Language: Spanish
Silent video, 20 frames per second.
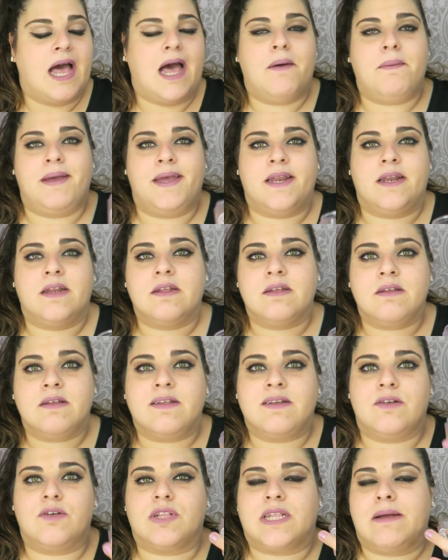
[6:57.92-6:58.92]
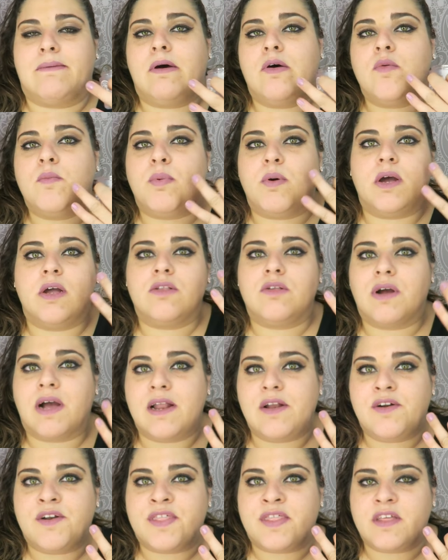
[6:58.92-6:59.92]
A ver, notabas un poquito
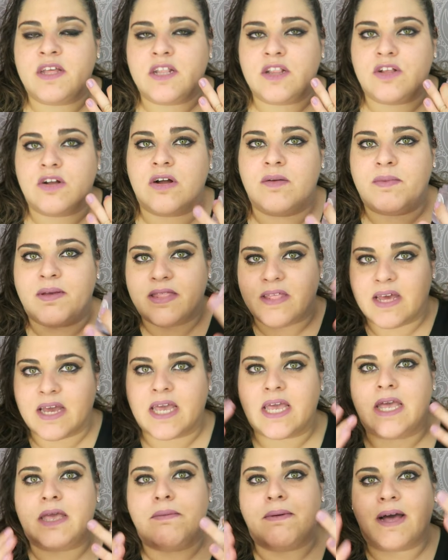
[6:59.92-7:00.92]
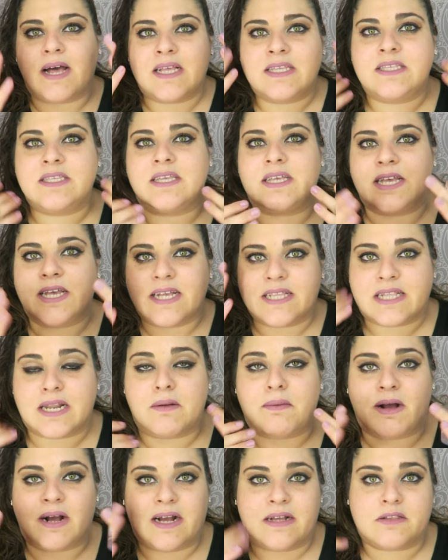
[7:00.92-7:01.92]
calorcito a medida que ibas eh,
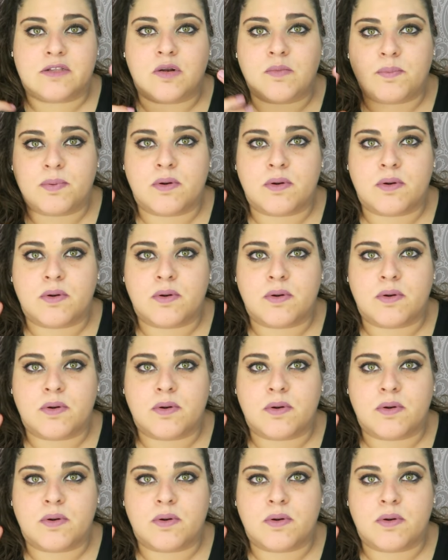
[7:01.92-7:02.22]
trabajando el